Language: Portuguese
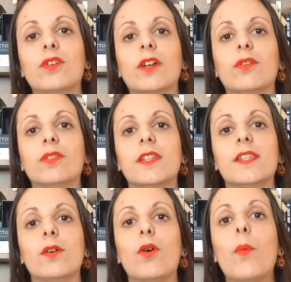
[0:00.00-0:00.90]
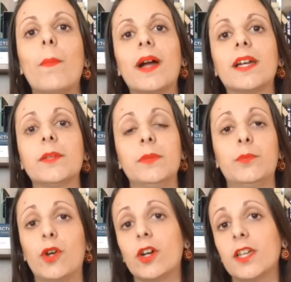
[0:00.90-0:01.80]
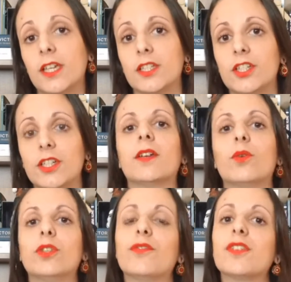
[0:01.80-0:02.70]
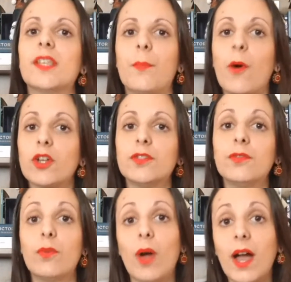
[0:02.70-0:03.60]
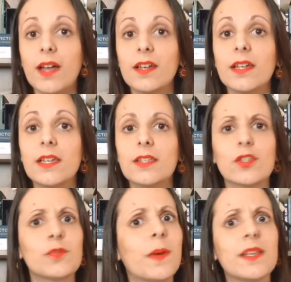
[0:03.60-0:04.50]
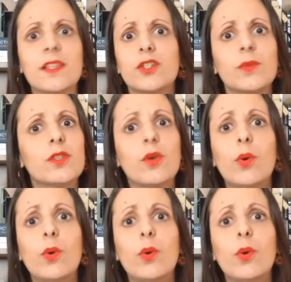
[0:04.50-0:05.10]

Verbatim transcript: que aconteceu com Barnaby Brockett, quando você pode voar e seus pais acham isso